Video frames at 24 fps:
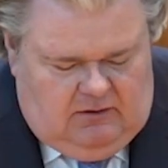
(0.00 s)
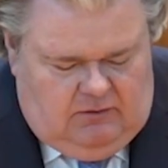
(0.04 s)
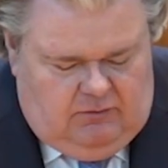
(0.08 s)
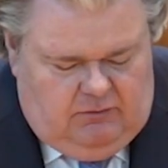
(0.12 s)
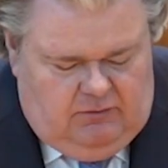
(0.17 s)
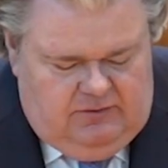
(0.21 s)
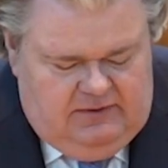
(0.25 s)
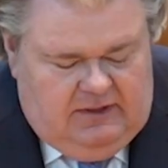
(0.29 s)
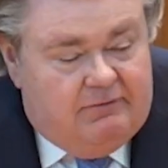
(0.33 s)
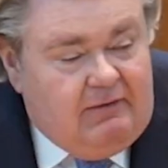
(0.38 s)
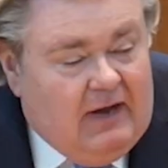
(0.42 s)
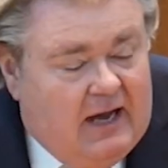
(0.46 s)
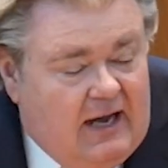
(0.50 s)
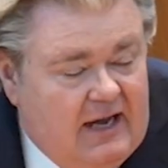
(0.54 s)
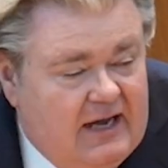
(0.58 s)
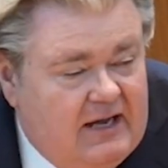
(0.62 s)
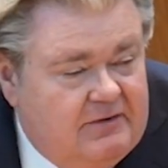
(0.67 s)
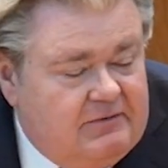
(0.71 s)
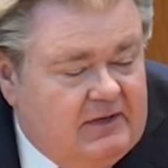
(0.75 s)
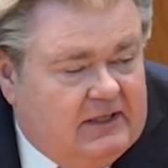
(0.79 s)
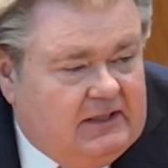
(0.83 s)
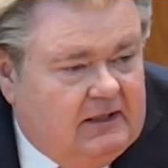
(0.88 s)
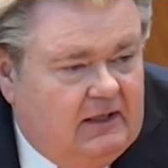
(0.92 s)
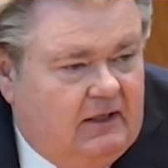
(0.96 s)
Und da war
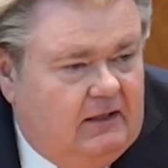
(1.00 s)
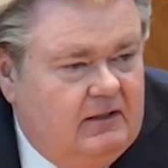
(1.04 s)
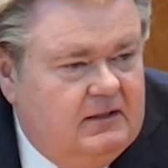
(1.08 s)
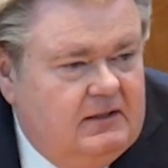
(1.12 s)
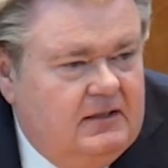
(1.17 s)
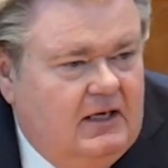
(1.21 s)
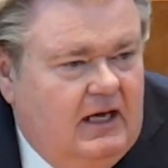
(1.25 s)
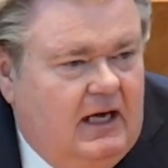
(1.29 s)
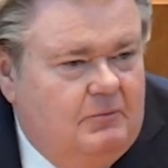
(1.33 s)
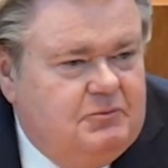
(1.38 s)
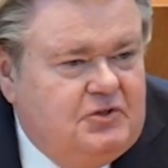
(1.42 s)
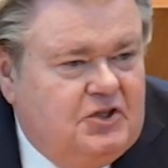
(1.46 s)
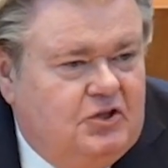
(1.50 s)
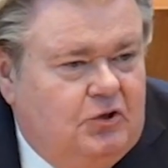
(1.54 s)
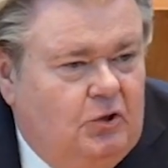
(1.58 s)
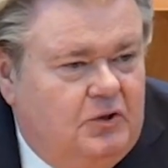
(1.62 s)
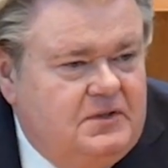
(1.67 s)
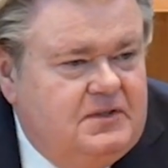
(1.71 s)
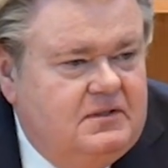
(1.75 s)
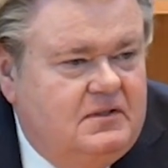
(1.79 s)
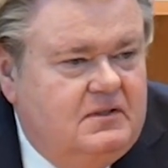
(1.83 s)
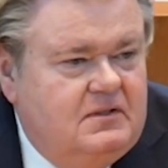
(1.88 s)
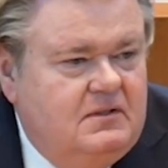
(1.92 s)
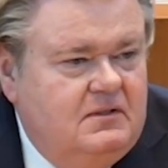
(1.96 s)
er wieder am
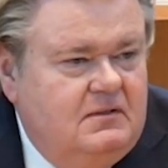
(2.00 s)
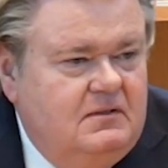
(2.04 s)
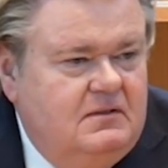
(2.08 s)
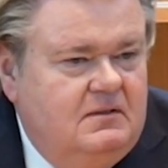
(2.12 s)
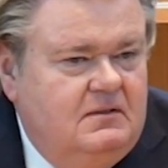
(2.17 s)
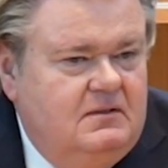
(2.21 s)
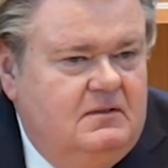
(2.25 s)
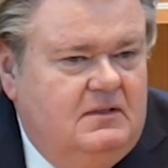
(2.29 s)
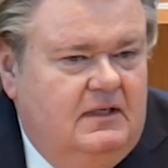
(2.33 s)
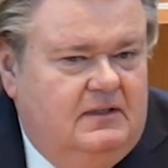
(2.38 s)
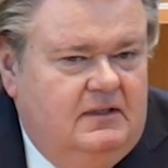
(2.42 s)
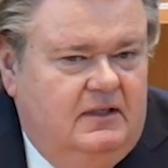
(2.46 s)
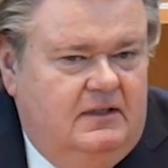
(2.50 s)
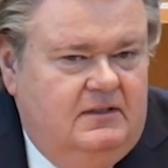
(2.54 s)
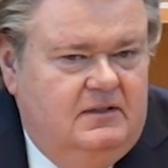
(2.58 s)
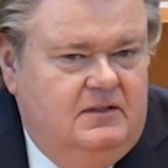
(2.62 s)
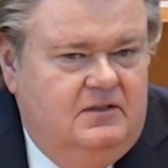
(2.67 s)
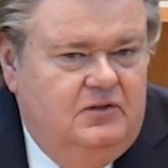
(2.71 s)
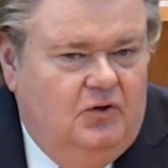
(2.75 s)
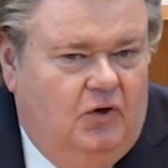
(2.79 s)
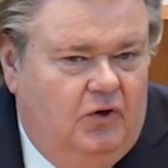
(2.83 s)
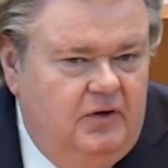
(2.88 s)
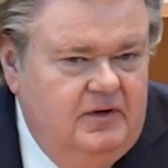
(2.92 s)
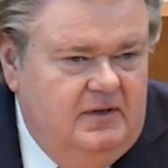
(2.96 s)
Schluss der
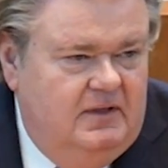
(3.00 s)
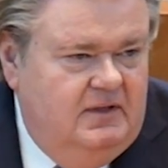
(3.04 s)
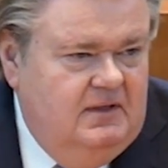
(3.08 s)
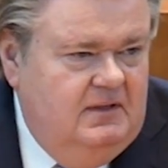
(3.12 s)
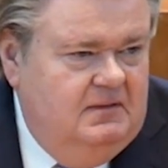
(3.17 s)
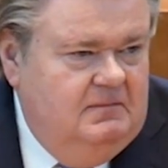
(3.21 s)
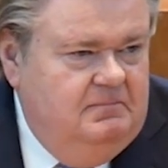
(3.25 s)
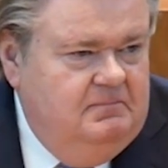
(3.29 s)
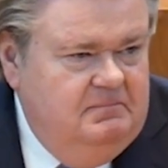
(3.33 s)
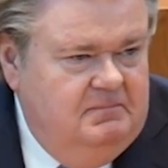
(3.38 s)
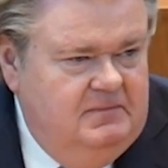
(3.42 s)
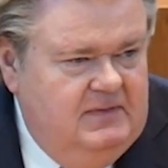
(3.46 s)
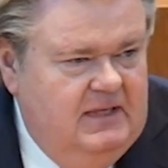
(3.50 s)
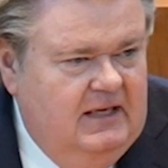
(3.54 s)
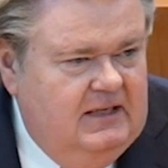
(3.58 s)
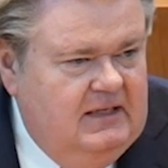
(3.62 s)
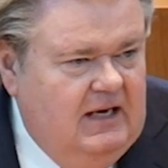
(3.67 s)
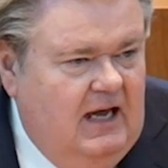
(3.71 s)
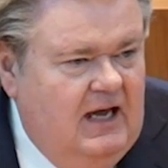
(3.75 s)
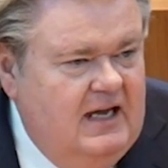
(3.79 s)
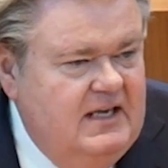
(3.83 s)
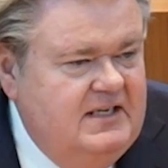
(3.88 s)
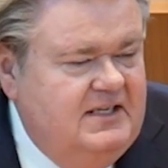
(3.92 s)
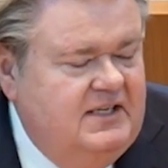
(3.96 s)
dritten Runde, der
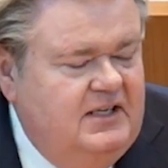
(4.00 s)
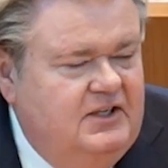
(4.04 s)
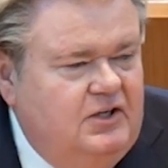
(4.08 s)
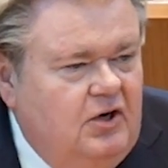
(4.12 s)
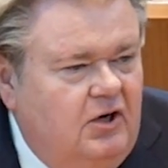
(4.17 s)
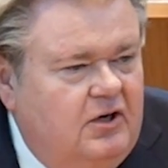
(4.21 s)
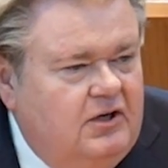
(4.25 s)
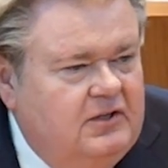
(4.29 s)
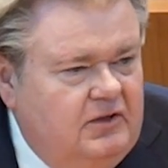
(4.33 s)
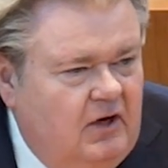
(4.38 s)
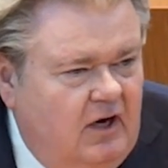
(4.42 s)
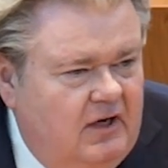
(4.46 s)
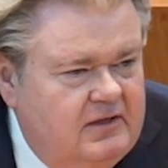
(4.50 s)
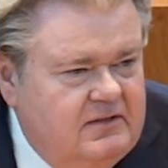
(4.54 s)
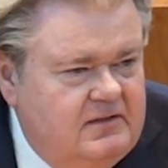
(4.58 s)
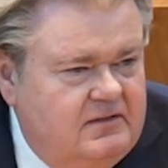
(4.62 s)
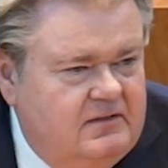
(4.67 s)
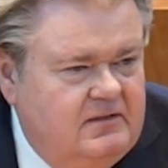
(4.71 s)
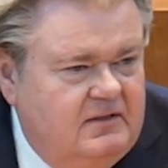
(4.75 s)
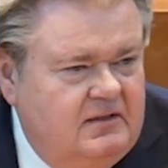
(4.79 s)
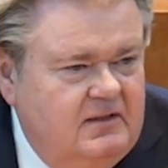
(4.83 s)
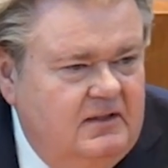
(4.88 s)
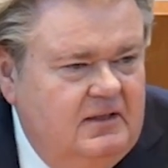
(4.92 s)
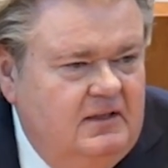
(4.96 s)
gleiche Jochen
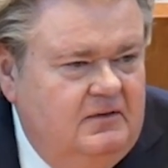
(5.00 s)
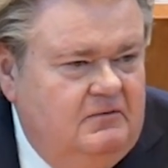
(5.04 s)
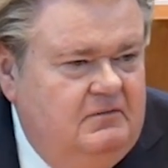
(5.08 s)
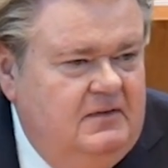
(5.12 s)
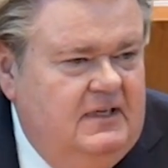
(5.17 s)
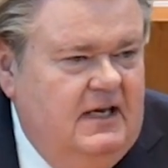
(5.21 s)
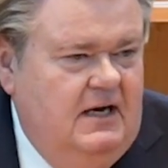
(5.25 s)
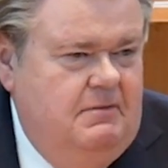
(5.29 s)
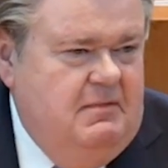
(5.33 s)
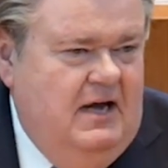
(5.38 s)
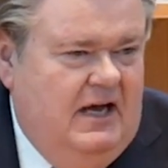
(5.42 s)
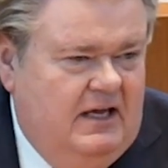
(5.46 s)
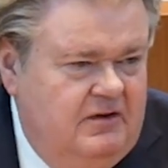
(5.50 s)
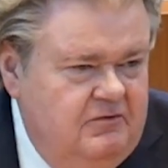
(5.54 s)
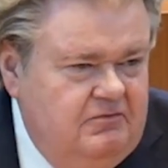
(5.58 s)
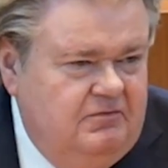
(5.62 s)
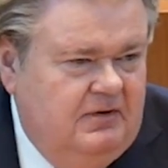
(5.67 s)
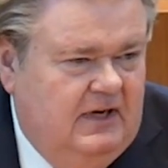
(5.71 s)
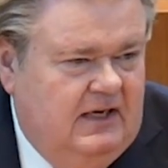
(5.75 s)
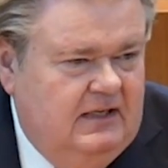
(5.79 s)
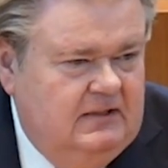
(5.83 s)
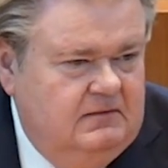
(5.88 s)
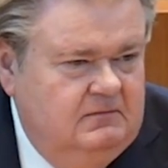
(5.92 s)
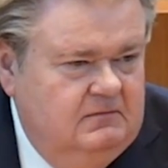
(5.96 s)
Ott wie am
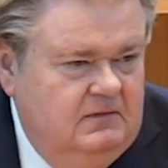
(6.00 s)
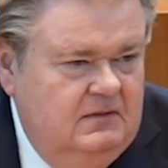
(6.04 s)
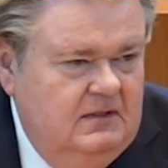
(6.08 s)
Anfang.